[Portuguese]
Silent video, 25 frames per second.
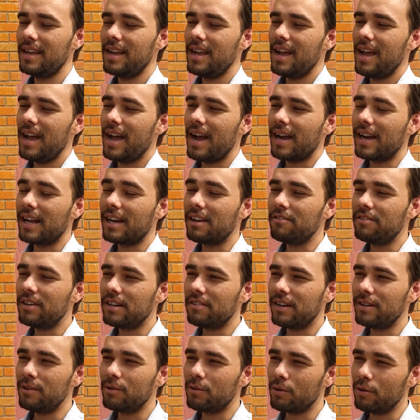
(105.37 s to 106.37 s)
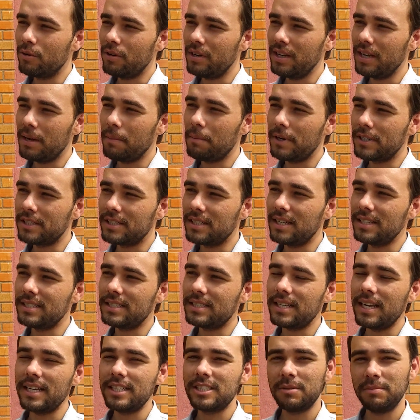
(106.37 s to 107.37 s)
A caravana vai ocorrer a partir das
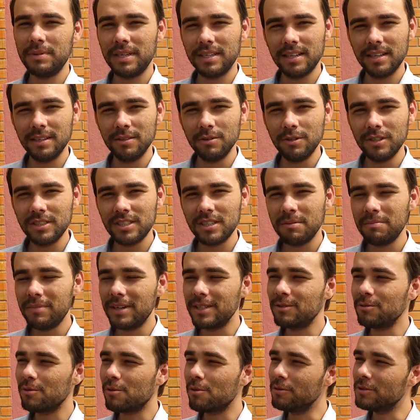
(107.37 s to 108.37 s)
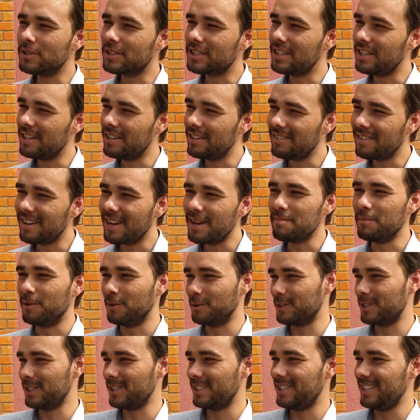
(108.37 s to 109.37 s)
sete e meia da noite, mas um conselho, é bom
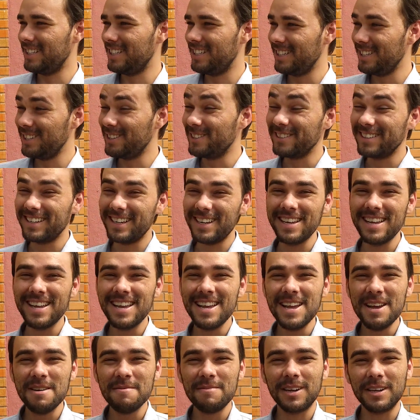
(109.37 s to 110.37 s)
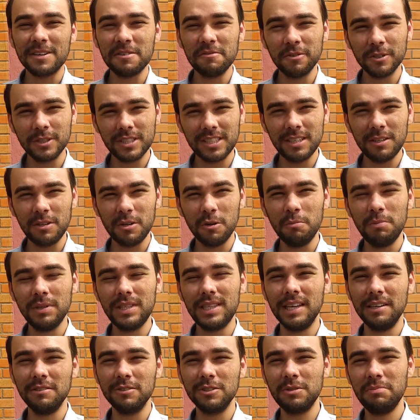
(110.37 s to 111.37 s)
ser seguido, né? Para que você
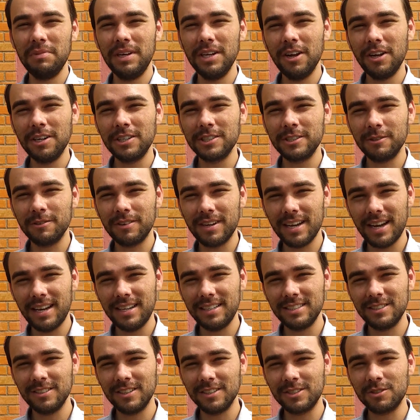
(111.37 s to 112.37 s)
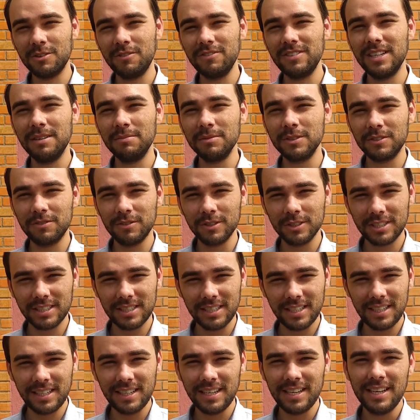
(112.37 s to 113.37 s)
obtenha os melhores lugares, nós convidamos
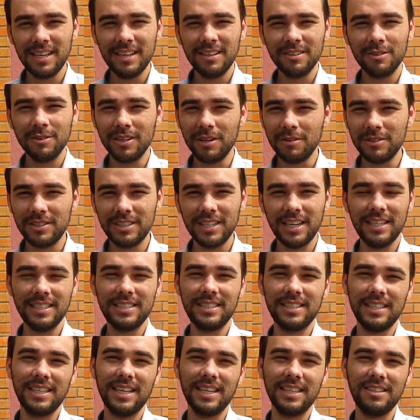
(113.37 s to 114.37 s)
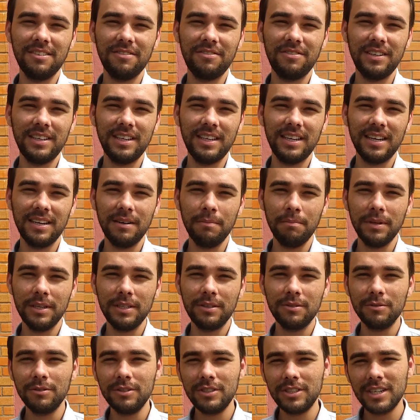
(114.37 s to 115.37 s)
você, toda a audiência da TV
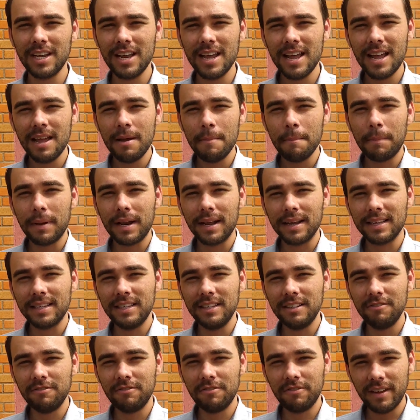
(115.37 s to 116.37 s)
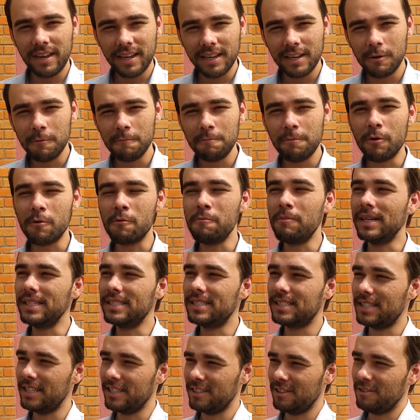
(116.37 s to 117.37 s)
Amplitude, para que venha um pouco mais
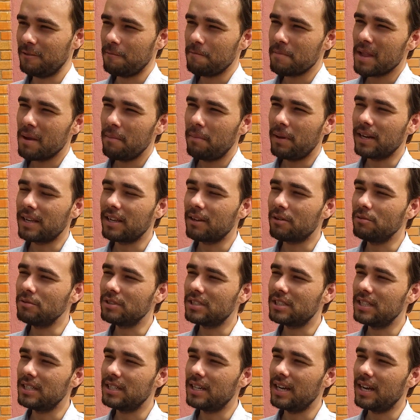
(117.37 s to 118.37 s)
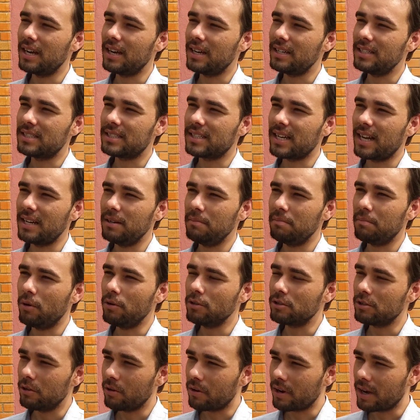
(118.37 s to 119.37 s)
cedo, para que consiga estar em bons
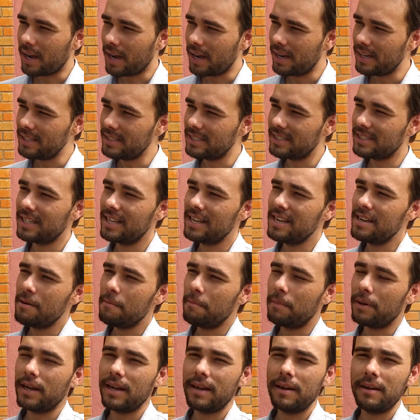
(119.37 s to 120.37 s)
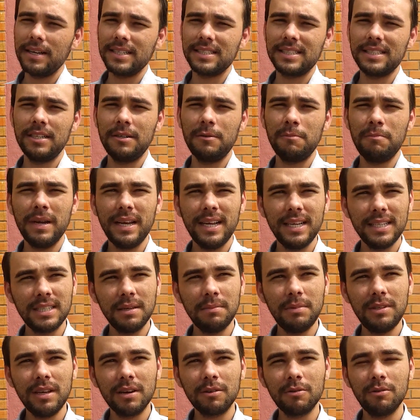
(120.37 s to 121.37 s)
locais, para ser bem
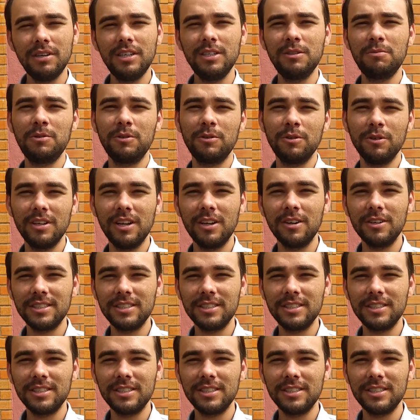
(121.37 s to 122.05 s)
recebido e acolhido por toda a nossa